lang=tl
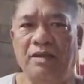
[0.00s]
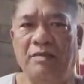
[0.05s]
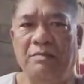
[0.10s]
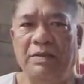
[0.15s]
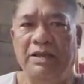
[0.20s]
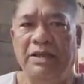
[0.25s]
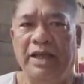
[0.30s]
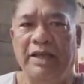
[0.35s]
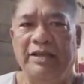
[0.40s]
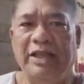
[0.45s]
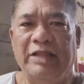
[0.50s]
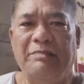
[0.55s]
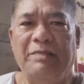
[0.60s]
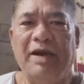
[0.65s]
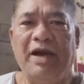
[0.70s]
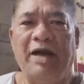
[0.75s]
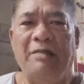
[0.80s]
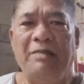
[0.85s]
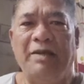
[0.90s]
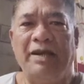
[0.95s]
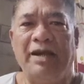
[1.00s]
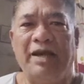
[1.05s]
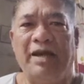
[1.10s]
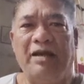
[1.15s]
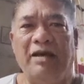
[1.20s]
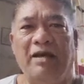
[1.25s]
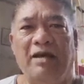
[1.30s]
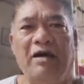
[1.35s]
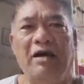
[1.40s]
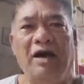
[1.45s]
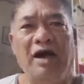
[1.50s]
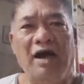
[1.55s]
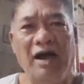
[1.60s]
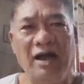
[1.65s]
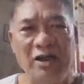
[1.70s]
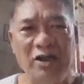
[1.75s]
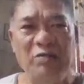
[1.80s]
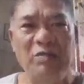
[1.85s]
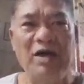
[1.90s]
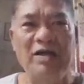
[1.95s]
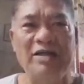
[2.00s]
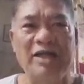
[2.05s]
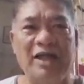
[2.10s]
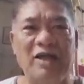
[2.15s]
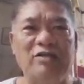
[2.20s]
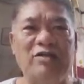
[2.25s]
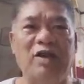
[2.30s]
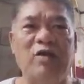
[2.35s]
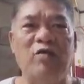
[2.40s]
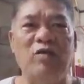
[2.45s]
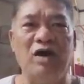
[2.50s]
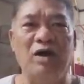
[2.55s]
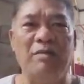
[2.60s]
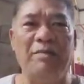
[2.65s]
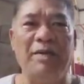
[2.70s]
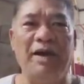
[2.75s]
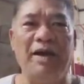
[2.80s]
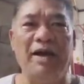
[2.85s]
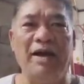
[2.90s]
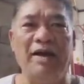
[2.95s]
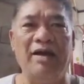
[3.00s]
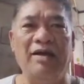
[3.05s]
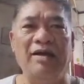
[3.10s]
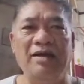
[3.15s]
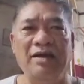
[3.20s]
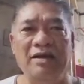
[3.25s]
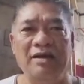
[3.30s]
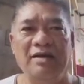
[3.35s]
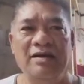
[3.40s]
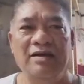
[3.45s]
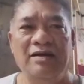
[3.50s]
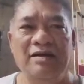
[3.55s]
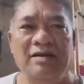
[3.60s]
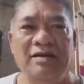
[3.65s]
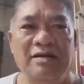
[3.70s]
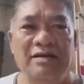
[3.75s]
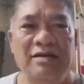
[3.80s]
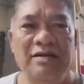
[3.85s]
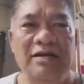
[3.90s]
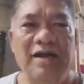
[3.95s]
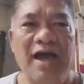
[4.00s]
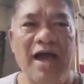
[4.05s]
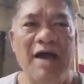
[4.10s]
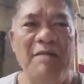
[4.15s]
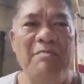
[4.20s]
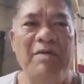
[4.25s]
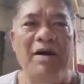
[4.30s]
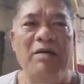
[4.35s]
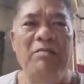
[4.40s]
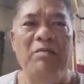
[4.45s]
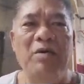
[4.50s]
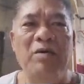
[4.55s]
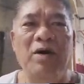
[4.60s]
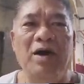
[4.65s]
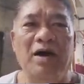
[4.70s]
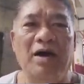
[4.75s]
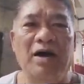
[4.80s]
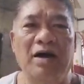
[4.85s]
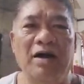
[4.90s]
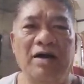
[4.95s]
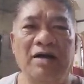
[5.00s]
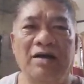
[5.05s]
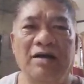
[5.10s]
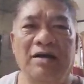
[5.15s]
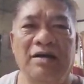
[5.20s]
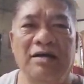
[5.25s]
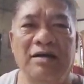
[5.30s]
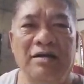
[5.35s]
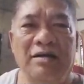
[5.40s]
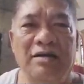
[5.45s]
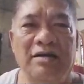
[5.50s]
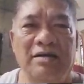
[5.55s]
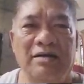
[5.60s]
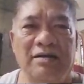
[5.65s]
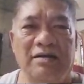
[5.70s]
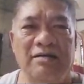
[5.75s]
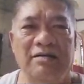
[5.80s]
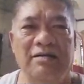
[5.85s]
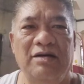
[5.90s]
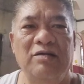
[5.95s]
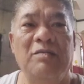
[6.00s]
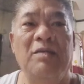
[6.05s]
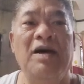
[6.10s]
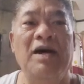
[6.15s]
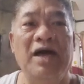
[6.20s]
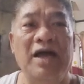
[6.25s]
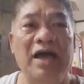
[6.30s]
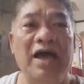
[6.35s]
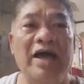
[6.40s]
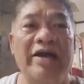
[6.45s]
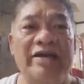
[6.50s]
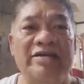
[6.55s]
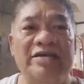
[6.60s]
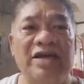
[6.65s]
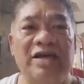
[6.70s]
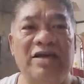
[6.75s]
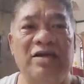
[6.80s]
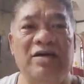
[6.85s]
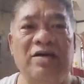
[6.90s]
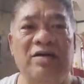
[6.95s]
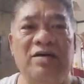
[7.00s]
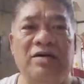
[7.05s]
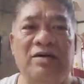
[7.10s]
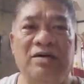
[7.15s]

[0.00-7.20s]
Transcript: Binaligtad pa camera. Oo, oh, ah, ah, tumatalon-talon ka pa. Ah. Ang yabang mo ha. Ah. O, oh, ano mangyayari sa'yo?